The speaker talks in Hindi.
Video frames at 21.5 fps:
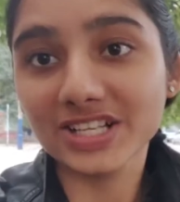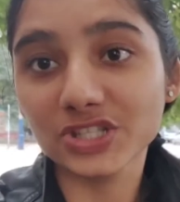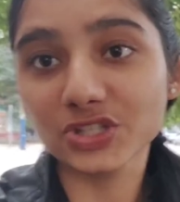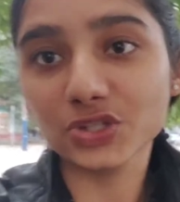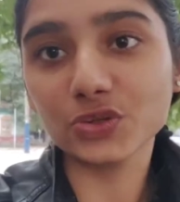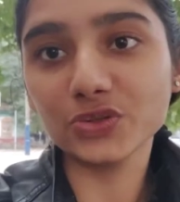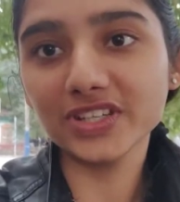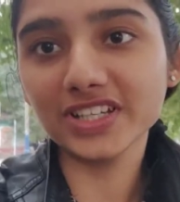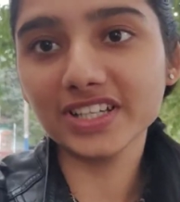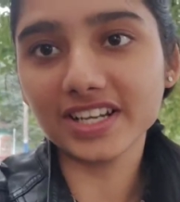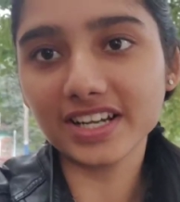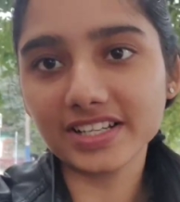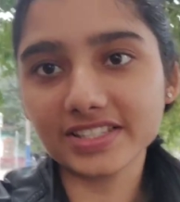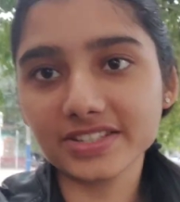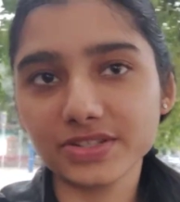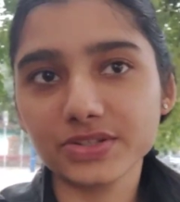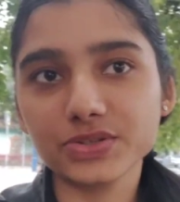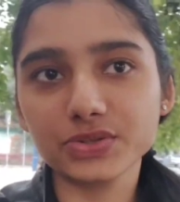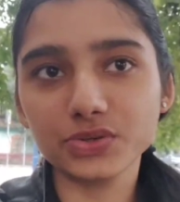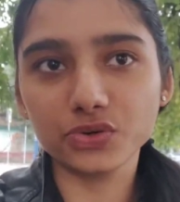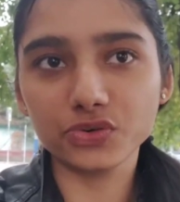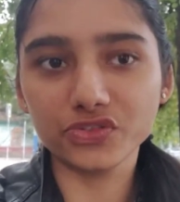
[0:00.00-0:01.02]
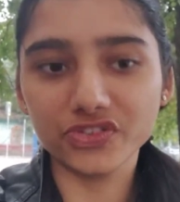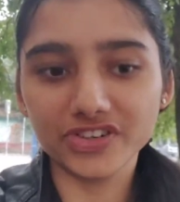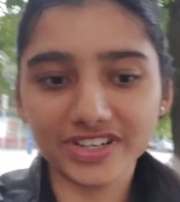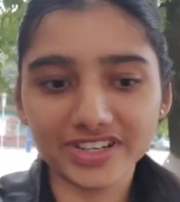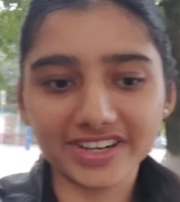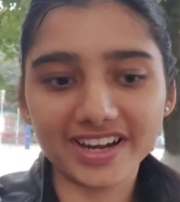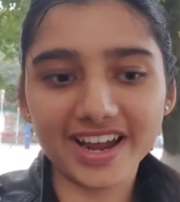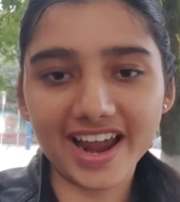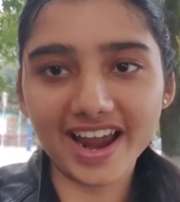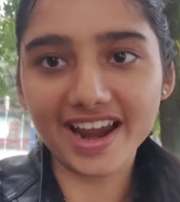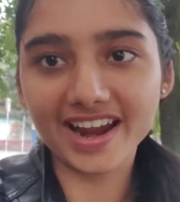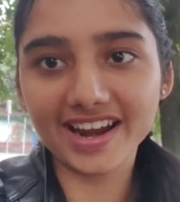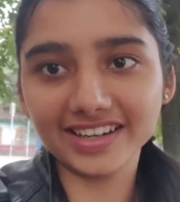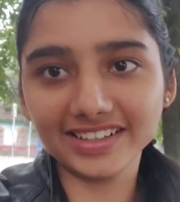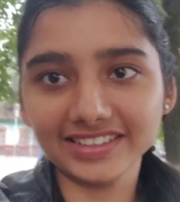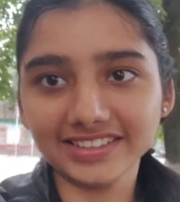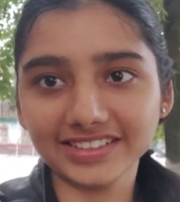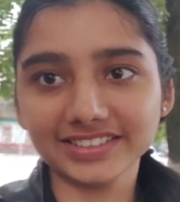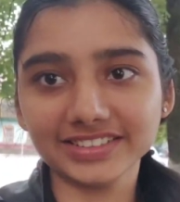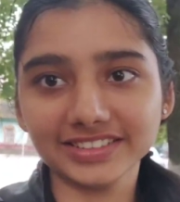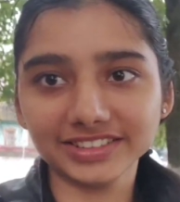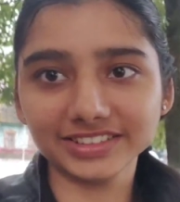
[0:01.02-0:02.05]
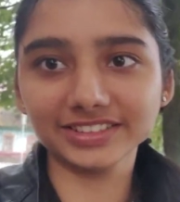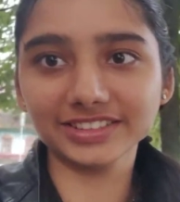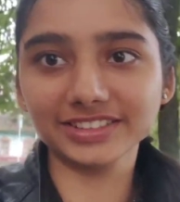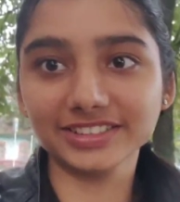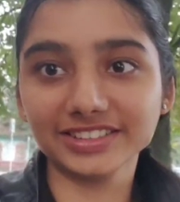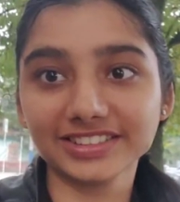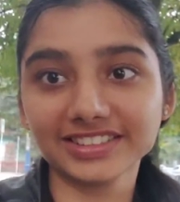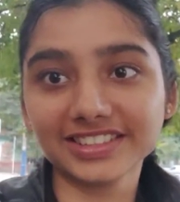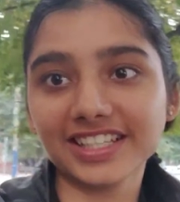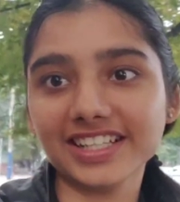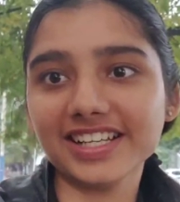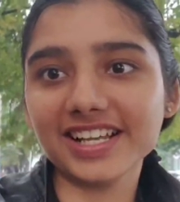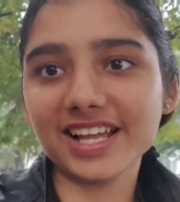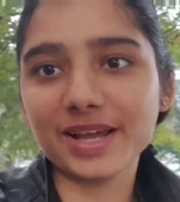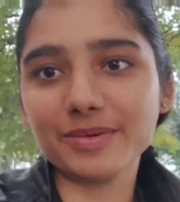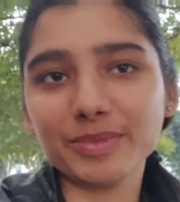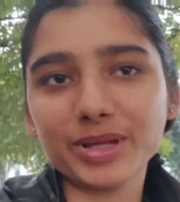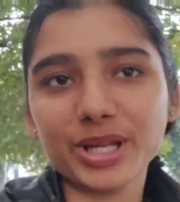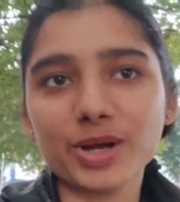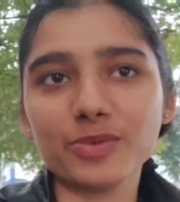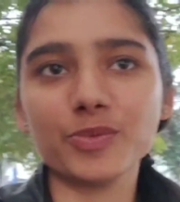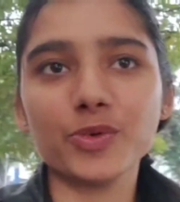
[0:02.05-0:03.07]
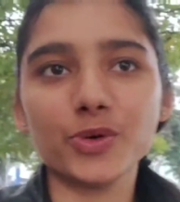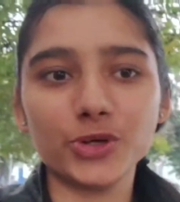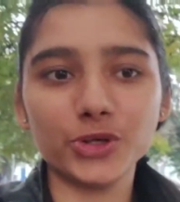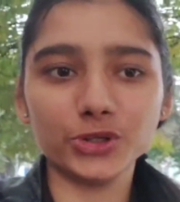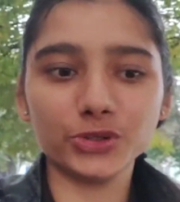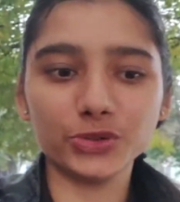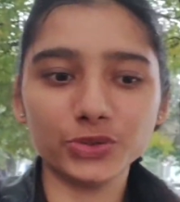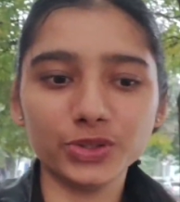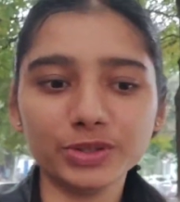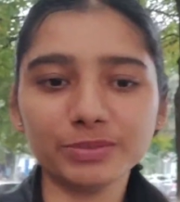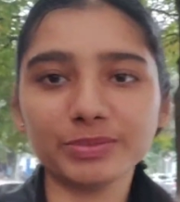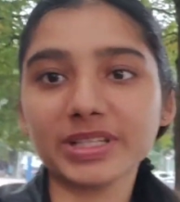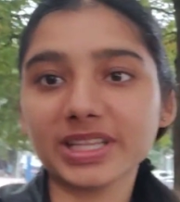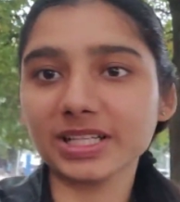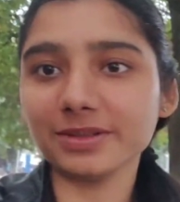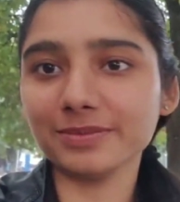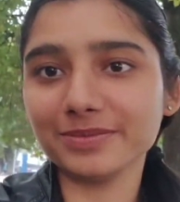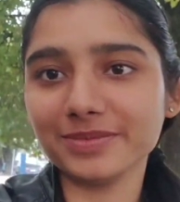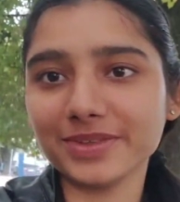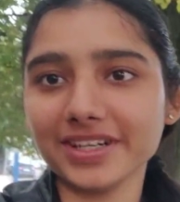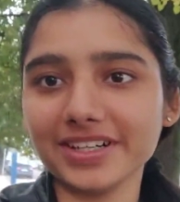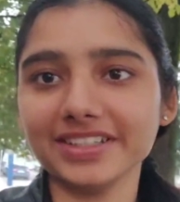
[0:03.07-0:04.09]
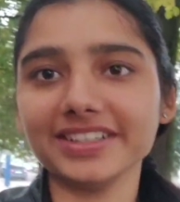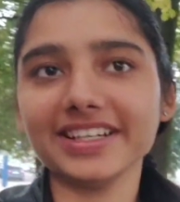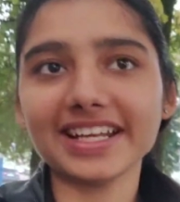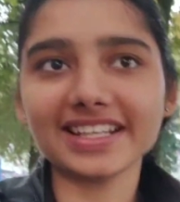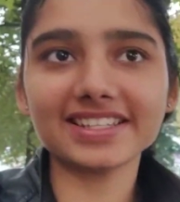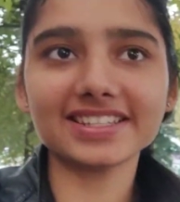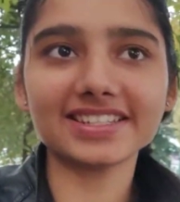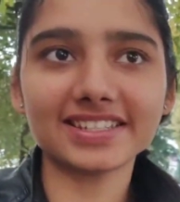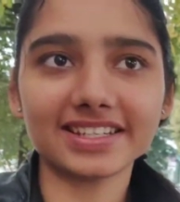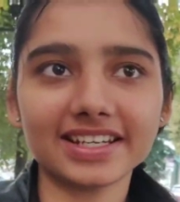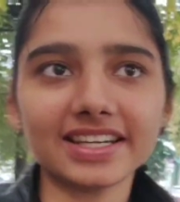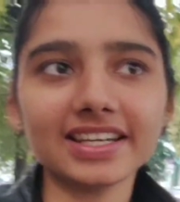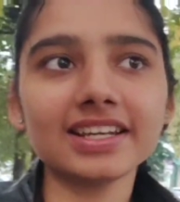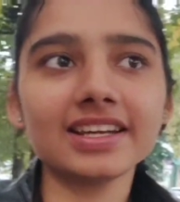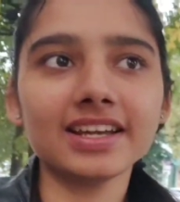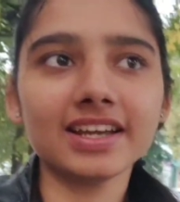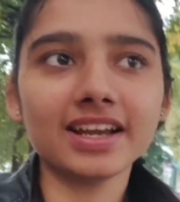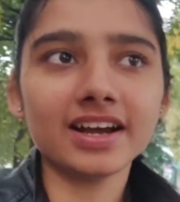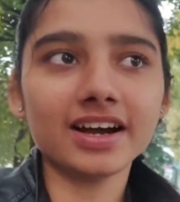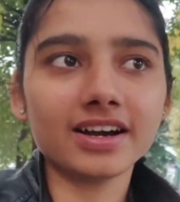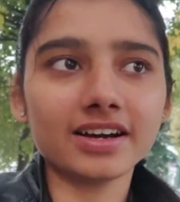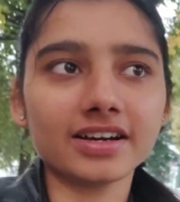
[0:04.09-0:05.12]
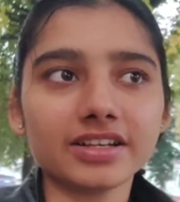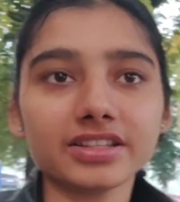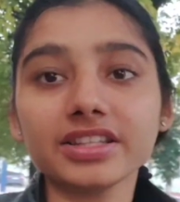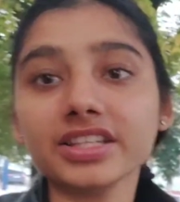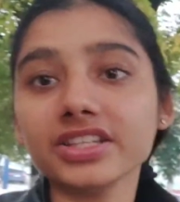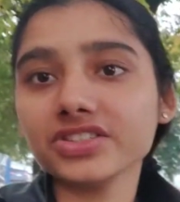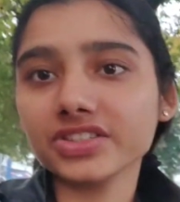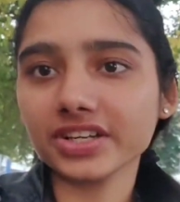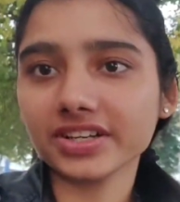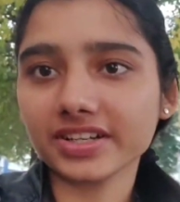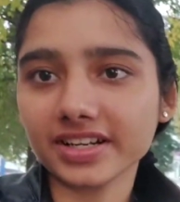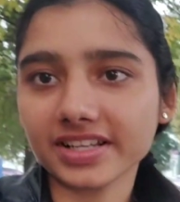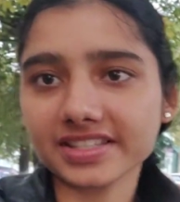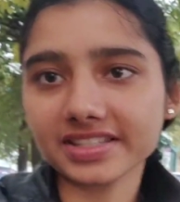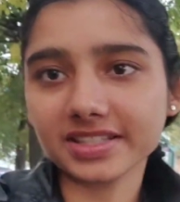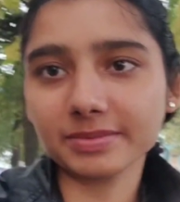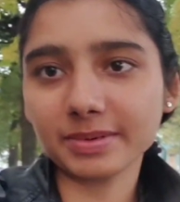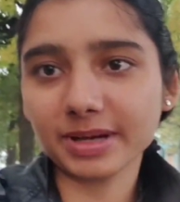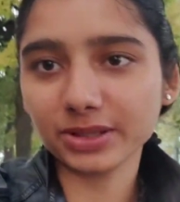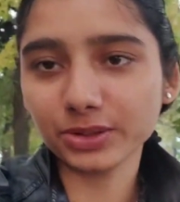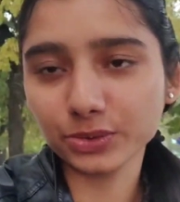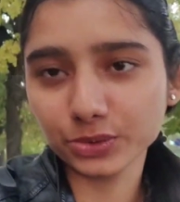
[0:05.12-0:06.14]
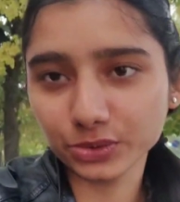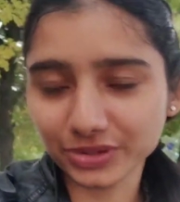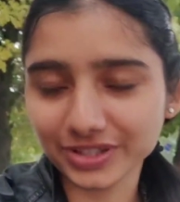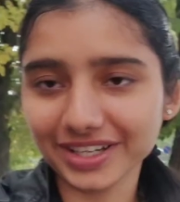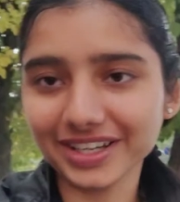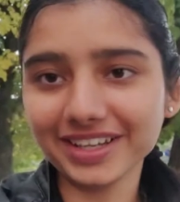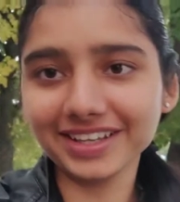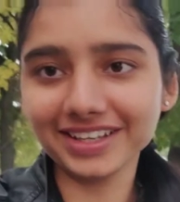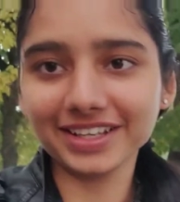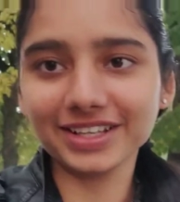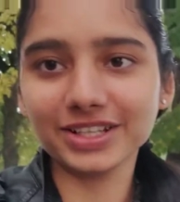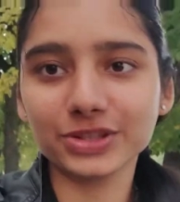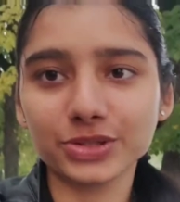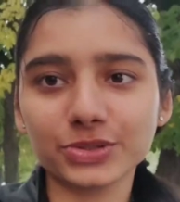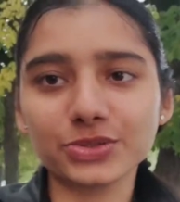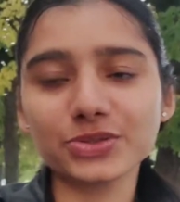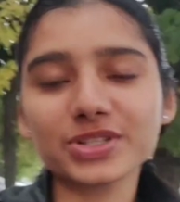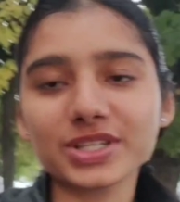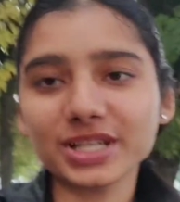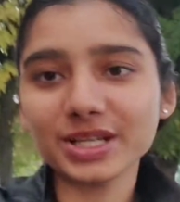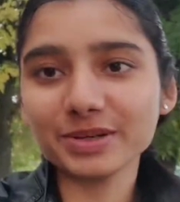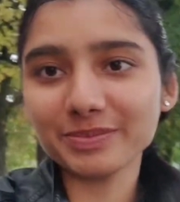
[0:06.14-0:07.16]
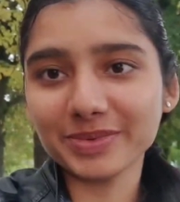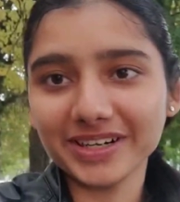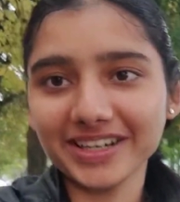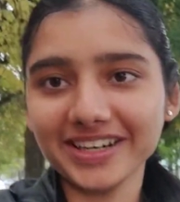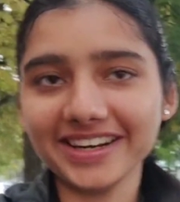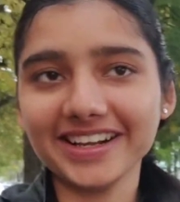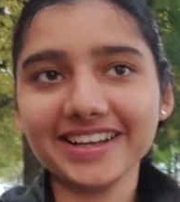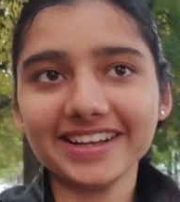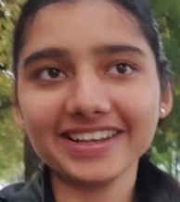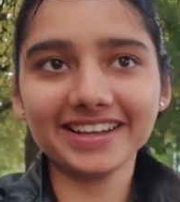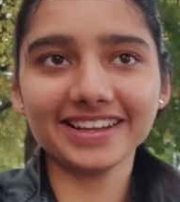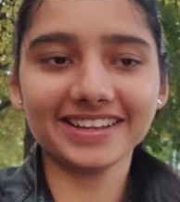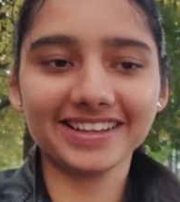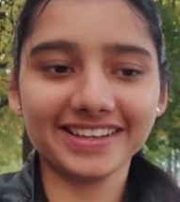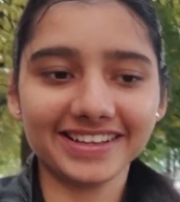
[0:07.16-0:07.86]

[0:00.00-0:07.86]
सो द क्लास इज़ ओवर एंड कल है मेरा मॉड्यूल मतलब टेस्ट uh, है हर तीन चार क्लास के बाद होता है तो उसके लिए पढ़ना है